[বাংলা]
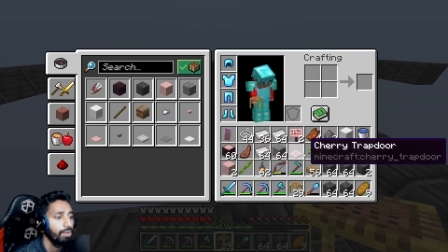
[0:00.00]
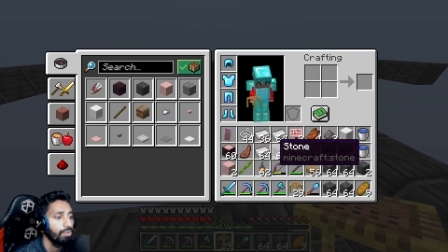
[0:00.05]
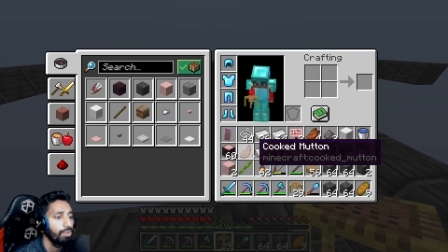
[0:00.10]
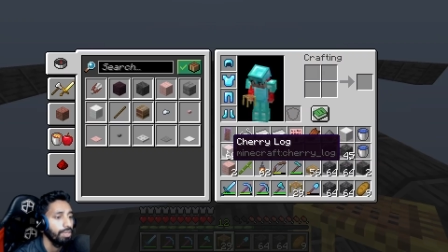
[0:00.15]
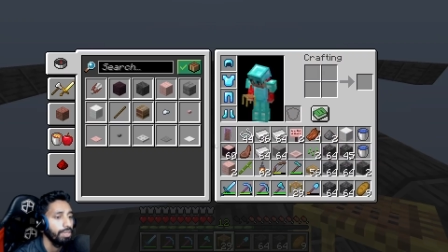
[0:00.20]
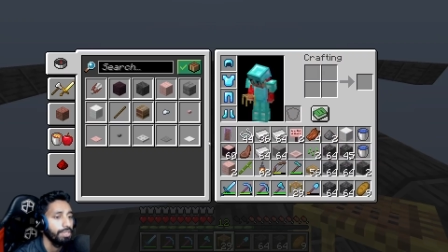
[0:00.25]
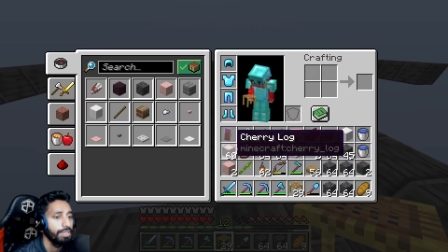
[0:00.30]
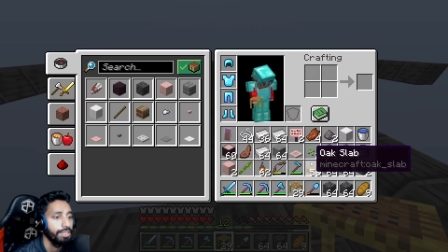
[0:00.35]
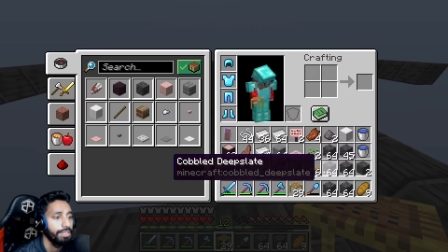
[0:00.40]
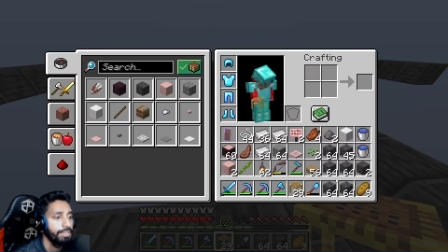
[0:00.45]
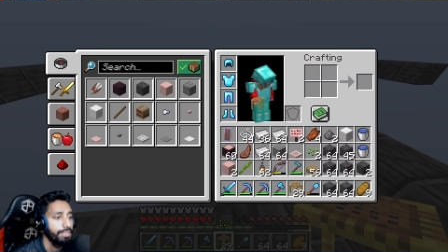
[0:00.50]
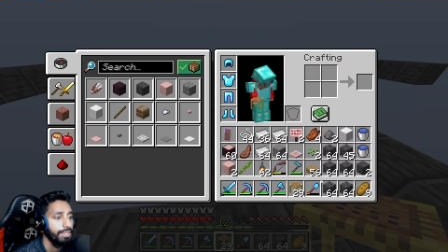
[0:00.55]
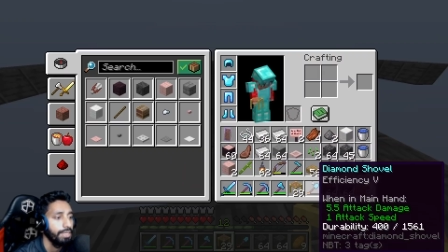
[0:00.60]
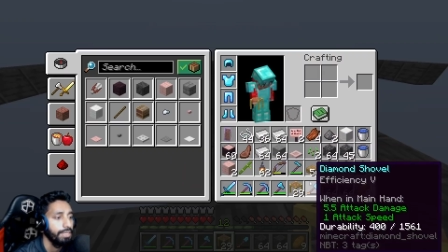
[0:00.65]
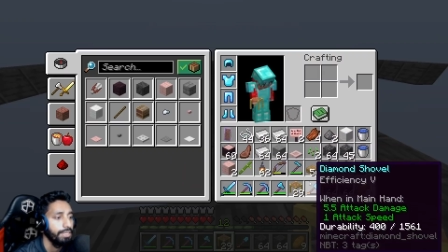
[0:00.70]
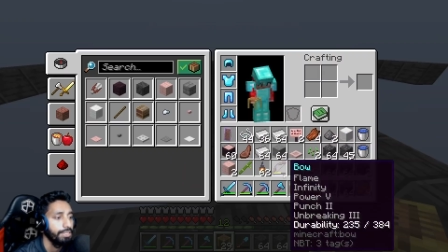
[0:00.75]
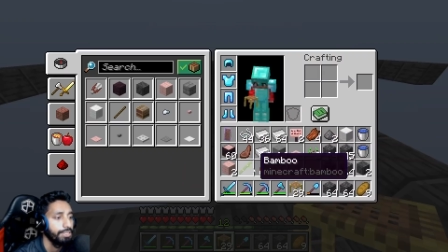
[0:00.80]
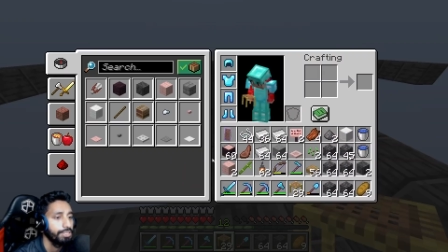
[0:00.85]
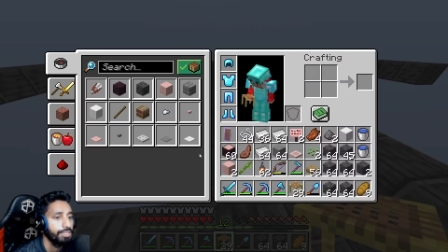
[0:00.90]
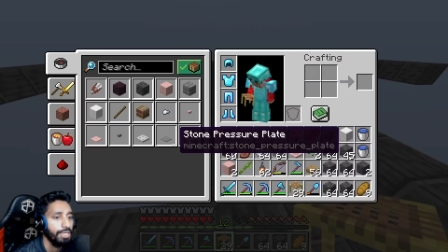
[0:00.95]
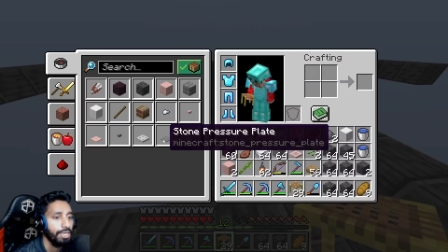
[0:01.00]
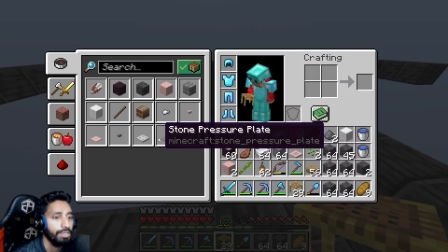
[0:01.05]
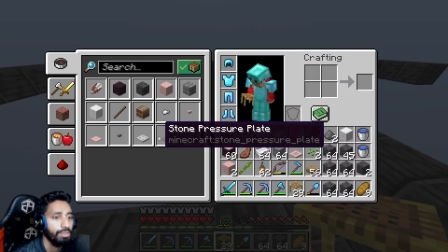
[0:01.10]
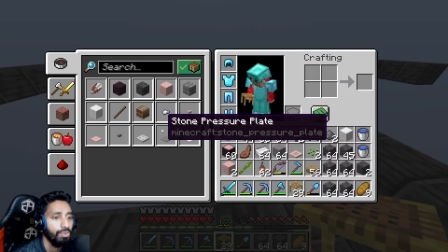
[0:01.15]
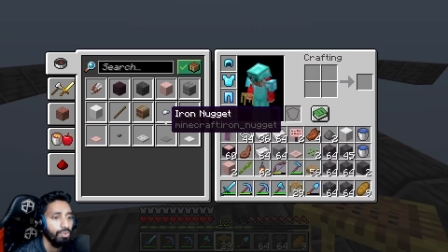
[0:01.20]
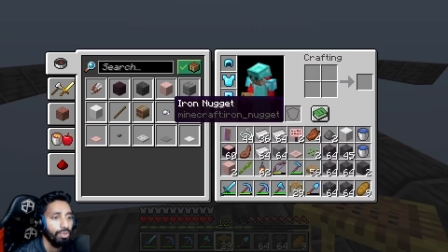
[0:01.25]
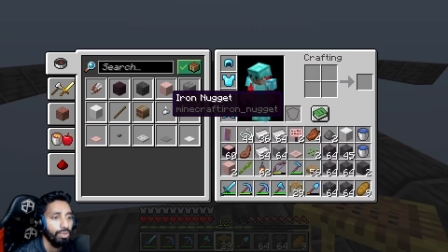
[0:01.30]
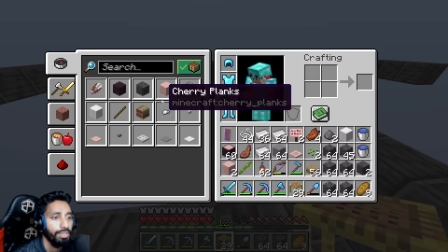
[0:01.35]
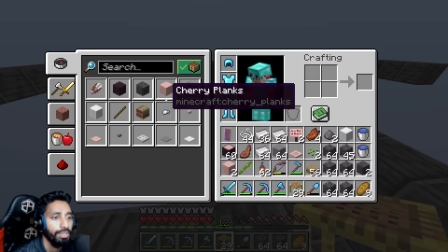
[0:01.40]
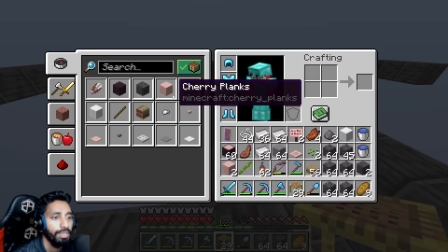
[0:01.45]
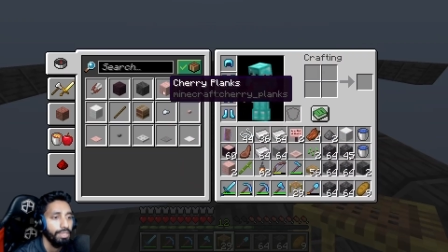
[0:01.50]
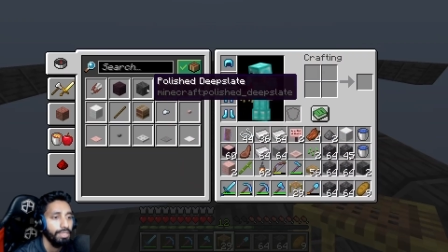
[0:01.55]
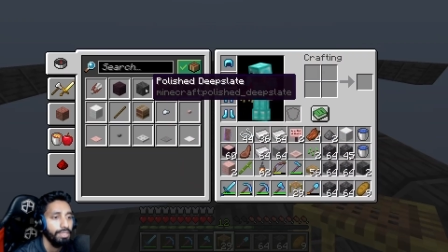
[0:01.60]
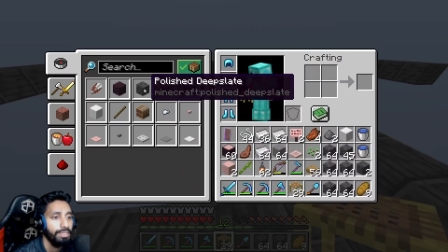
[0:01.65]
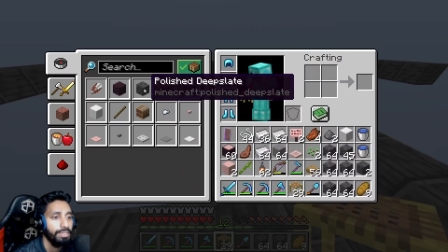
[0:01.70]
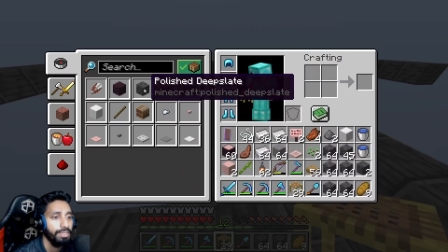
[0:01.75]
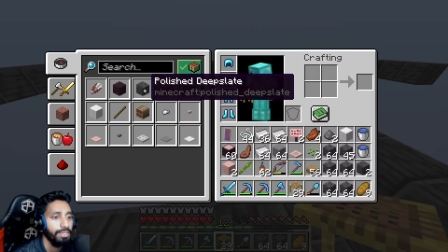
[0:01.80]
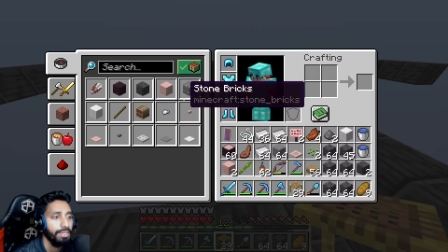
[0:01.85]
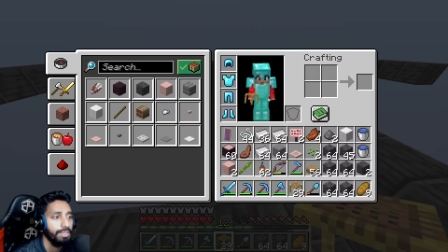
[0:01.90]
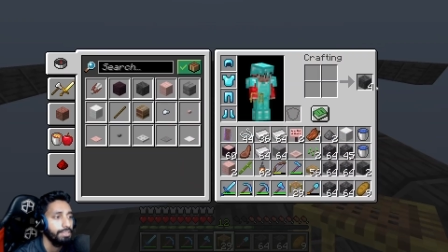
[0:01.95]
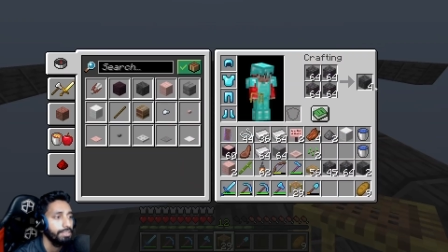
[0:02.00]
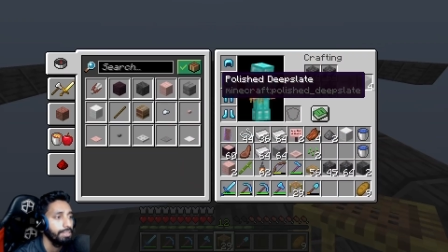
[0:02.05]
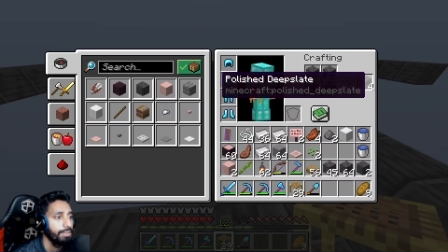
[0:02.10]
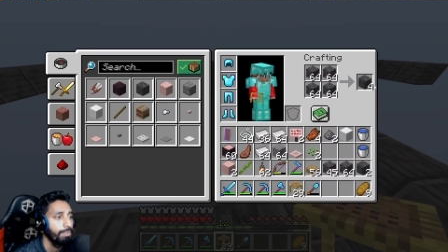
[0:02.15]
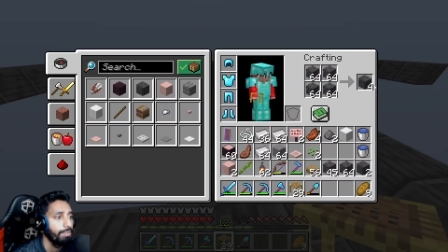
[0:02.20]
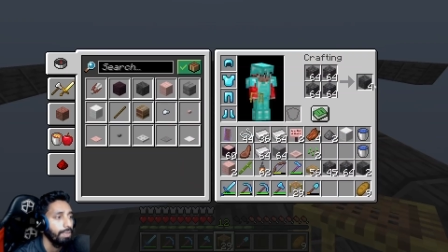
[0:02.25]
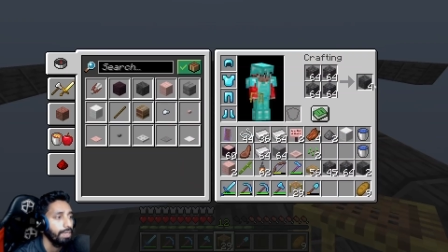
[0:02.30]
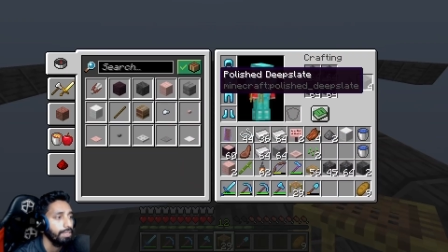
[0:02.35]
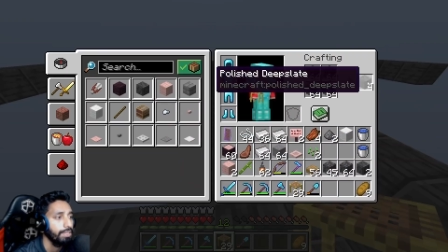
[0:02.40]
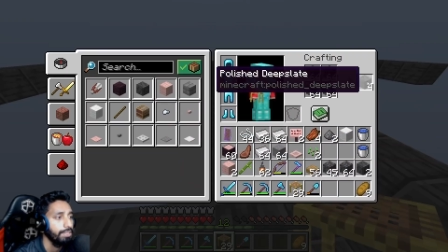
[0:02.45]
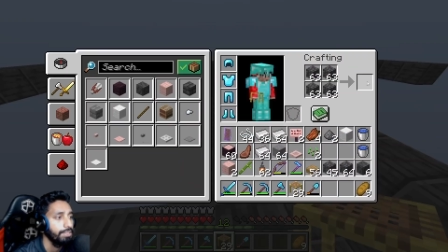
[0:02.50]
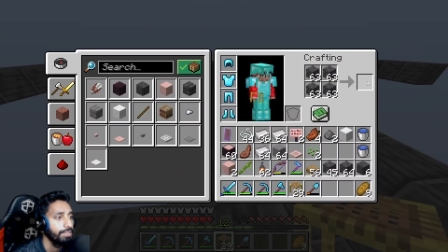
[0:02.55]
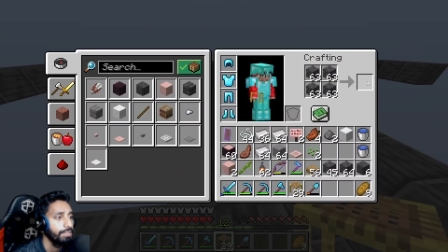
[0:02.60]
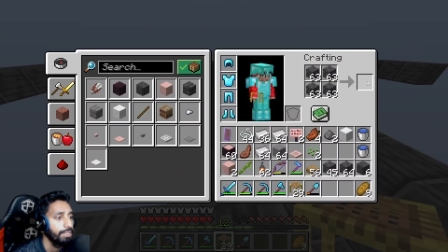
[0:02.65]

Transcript: এইটা দিয়ে স্টার্ট করে দেই ঠিক আছে বাকি যে